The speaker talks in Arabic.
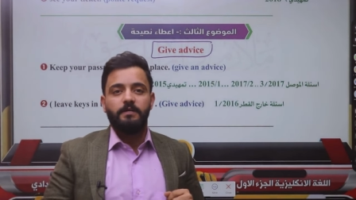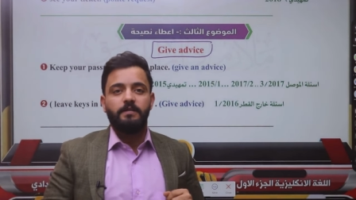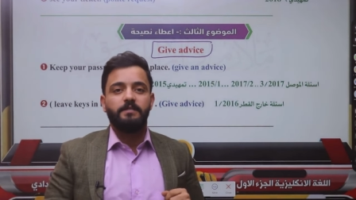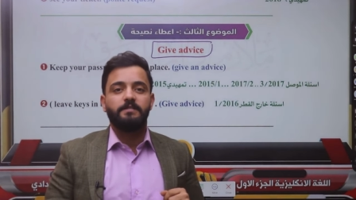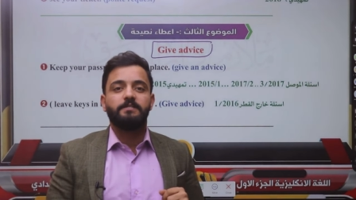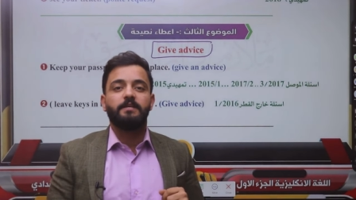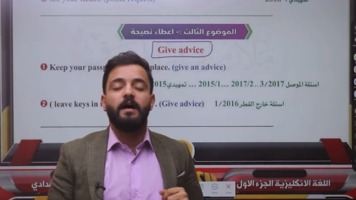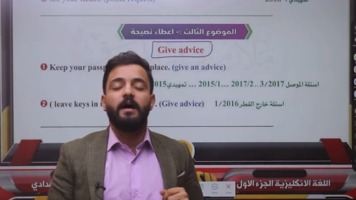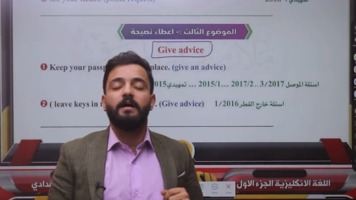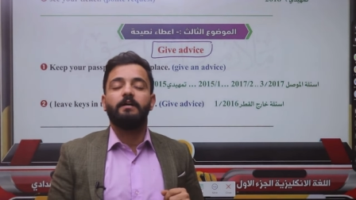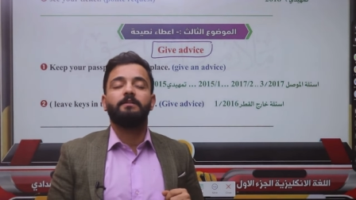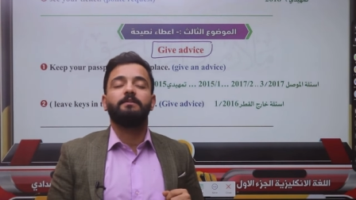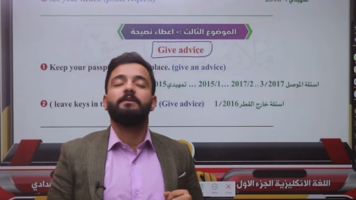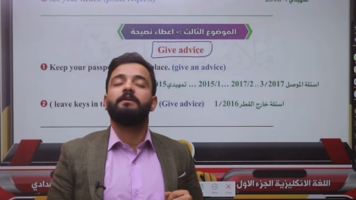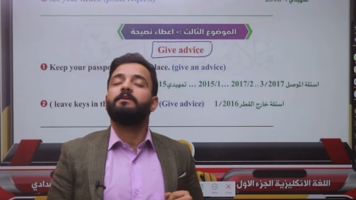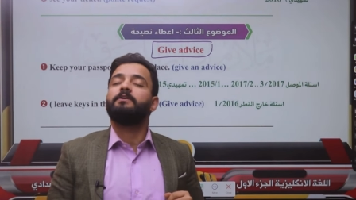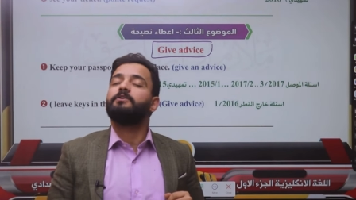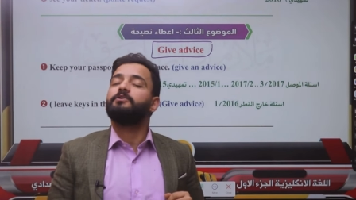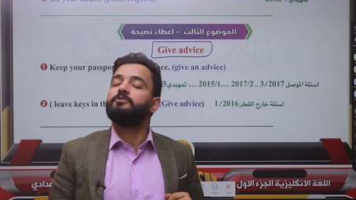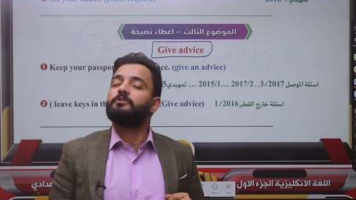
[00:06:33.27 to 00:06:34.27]

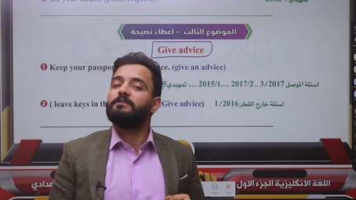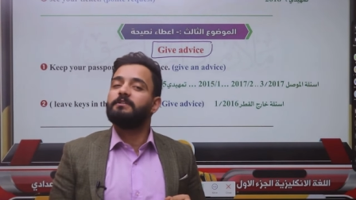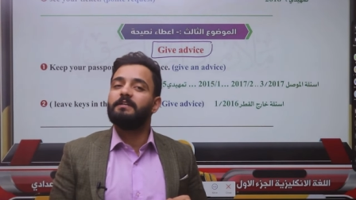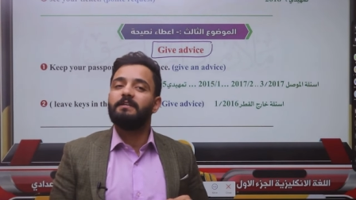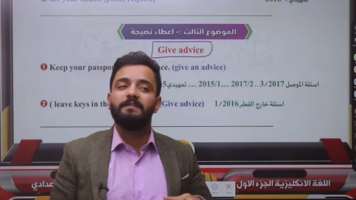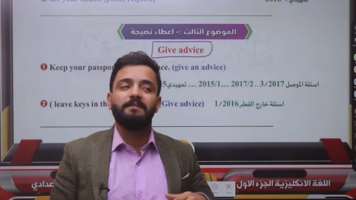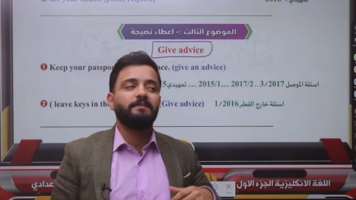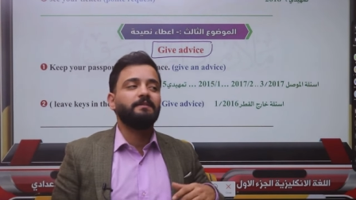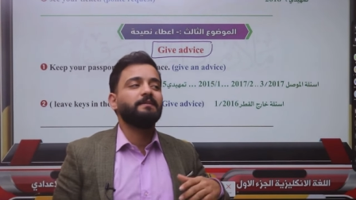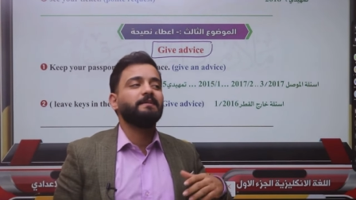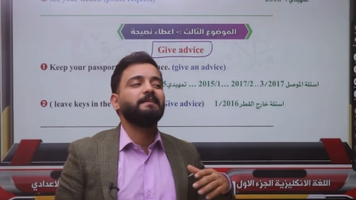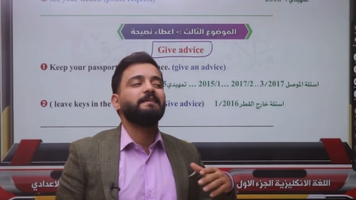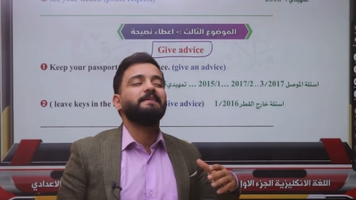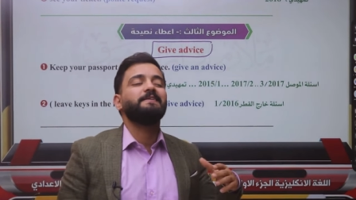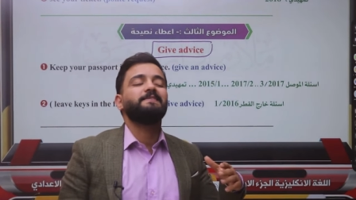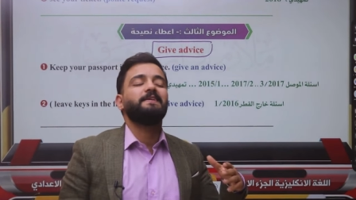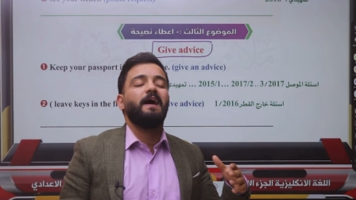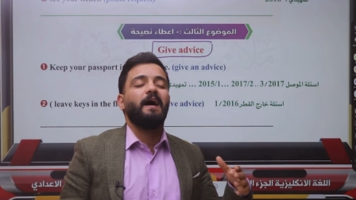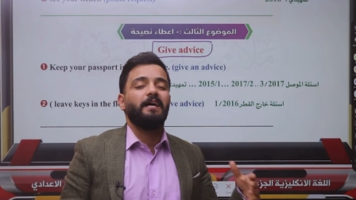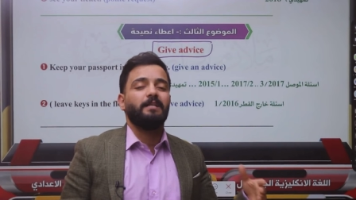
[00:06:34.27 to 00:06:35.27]
زائد شدنت
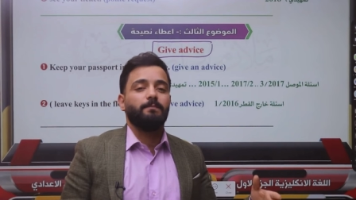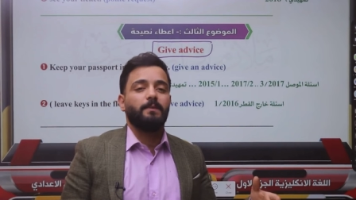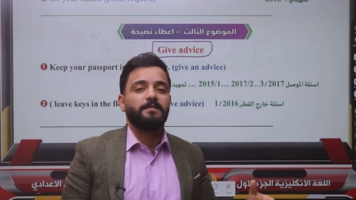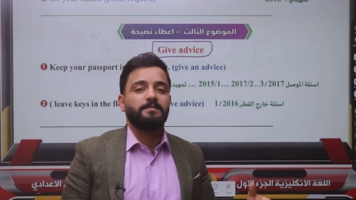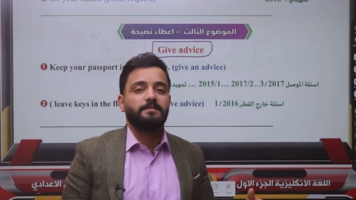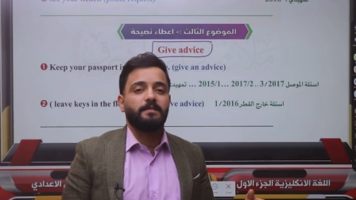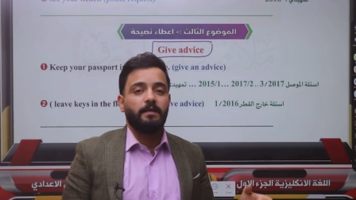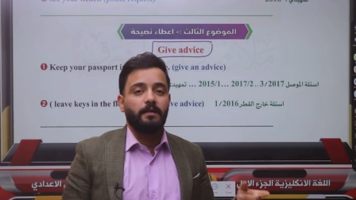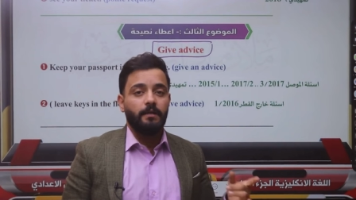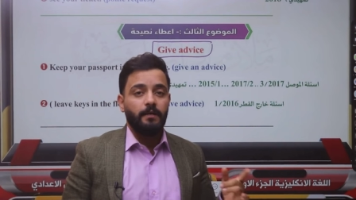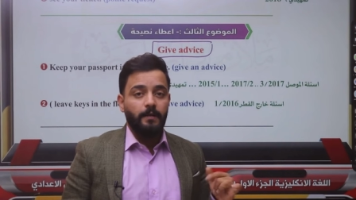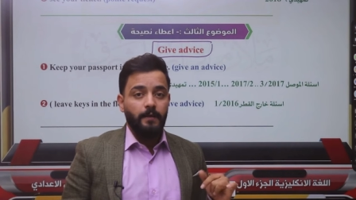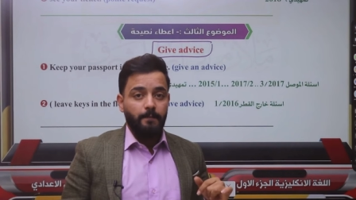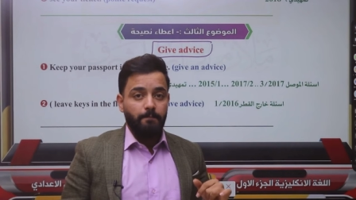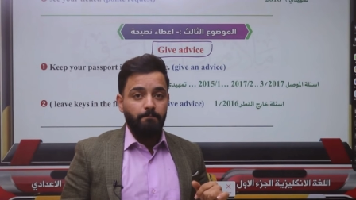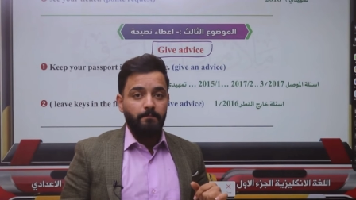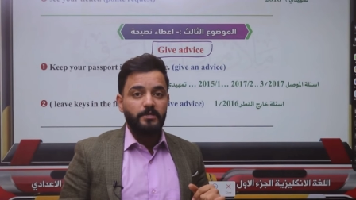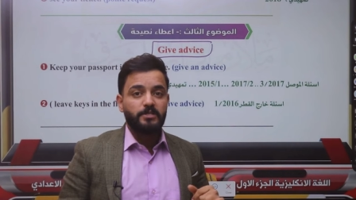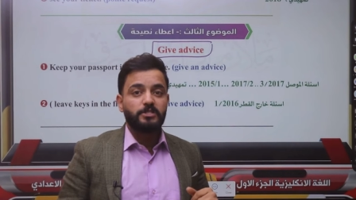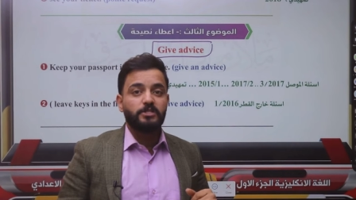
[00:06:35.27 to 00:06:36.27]
زائد مصدر
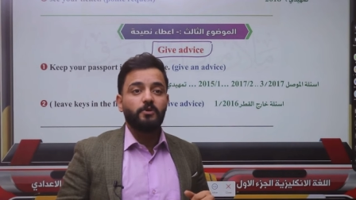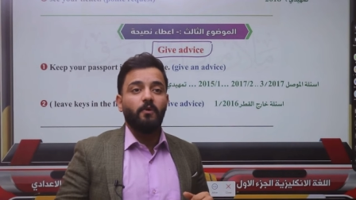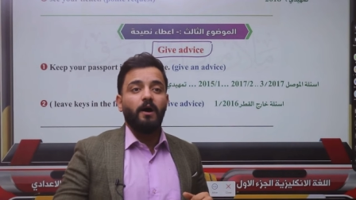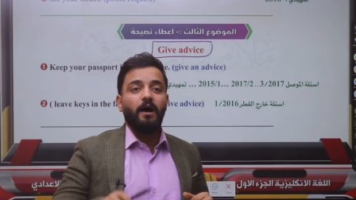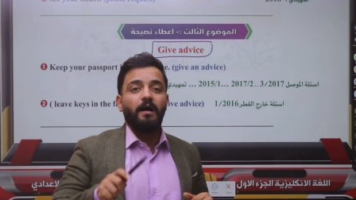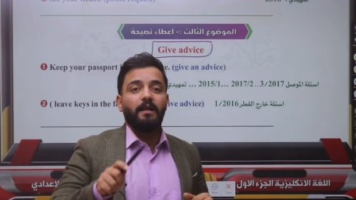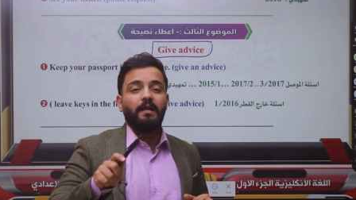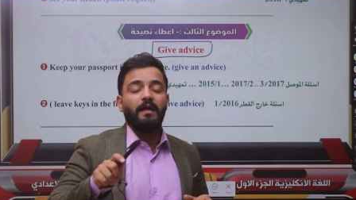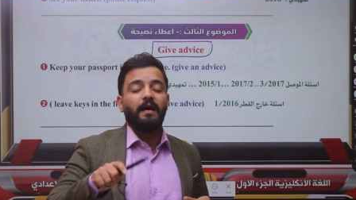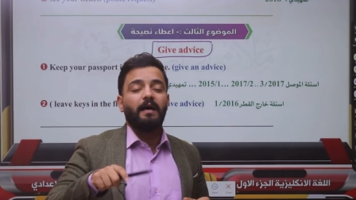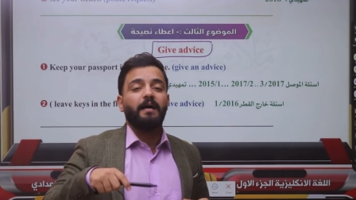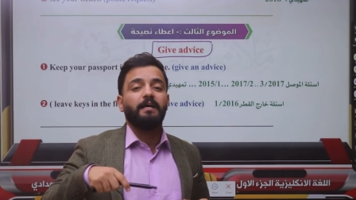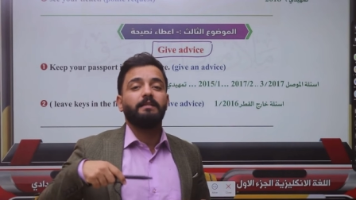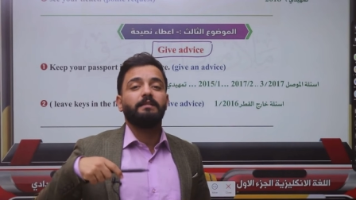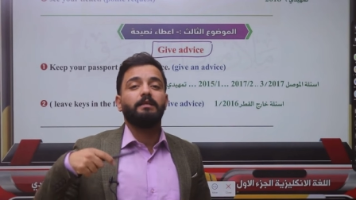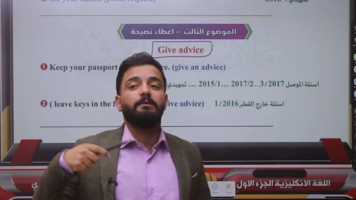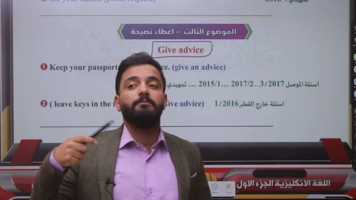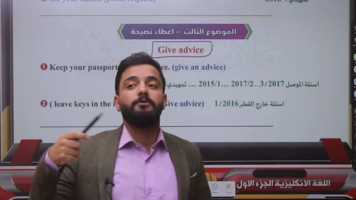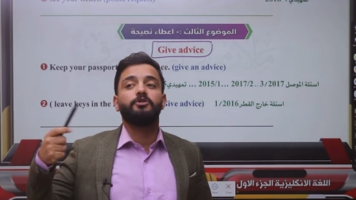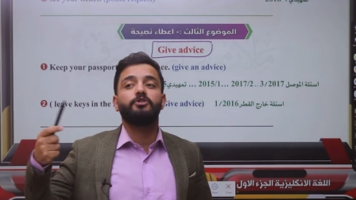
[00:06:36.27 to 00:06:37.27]
بالسؤال
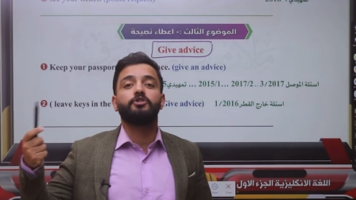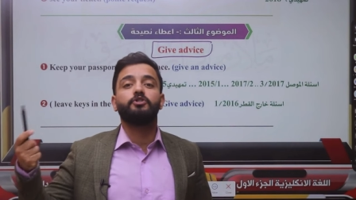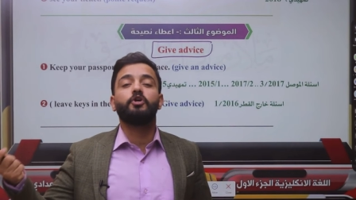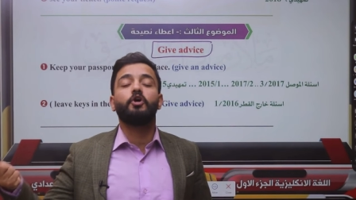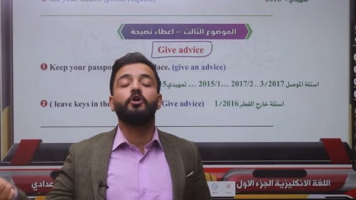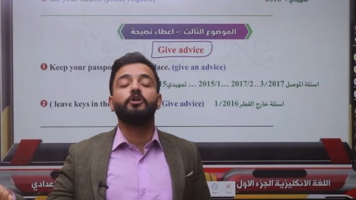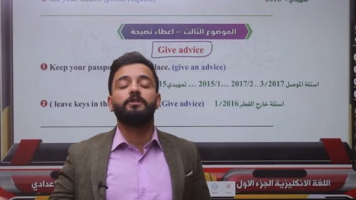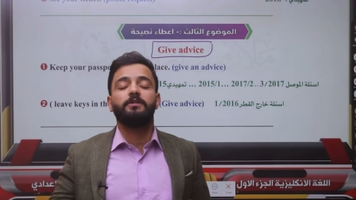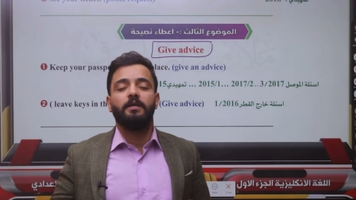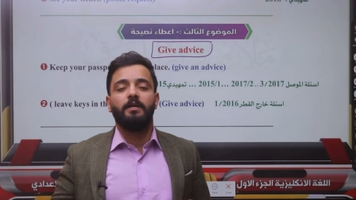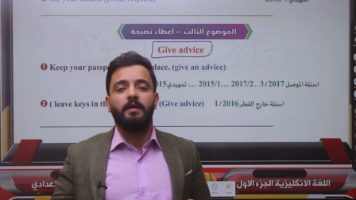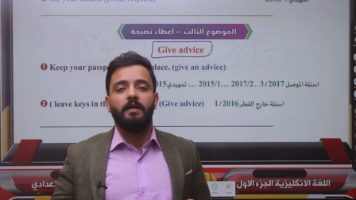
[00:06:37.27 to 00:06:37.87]
اقدم الشد